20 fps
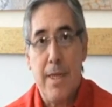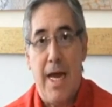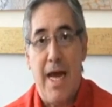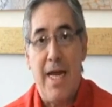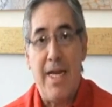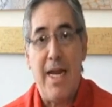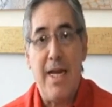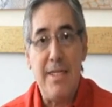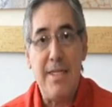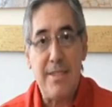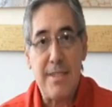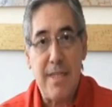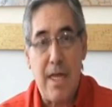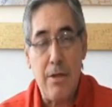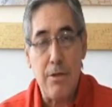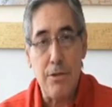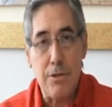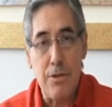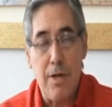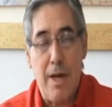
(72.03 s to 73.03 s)

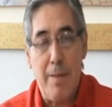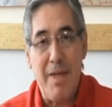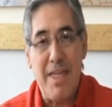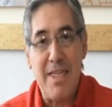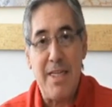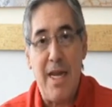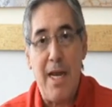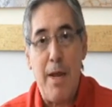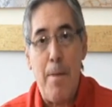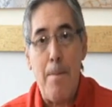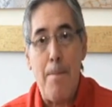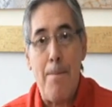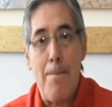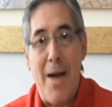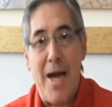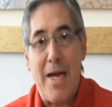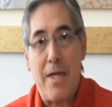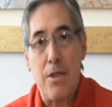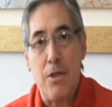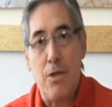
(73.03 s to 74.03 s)
analizado solamente el
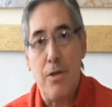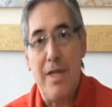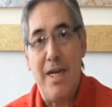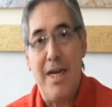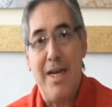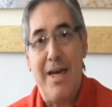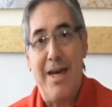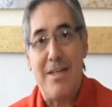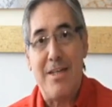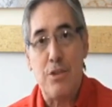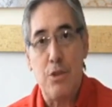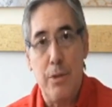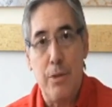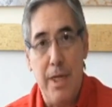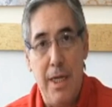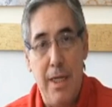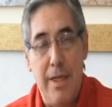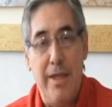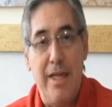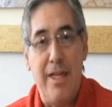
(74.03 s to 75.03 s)
impacto del
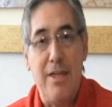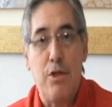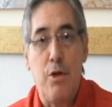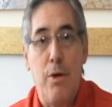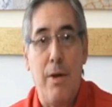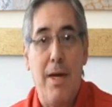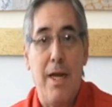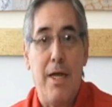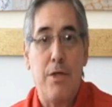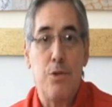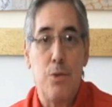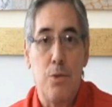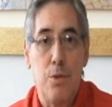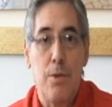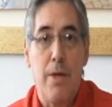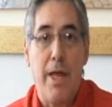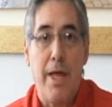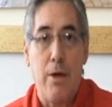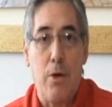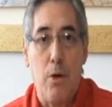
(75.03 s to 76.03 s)
gasoil dentro de la
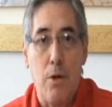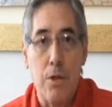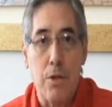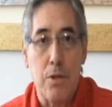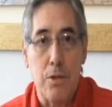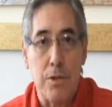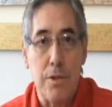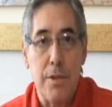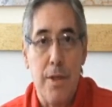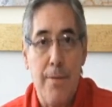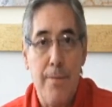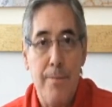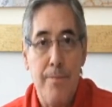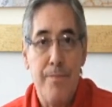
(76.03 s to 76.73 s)
estructura de costos,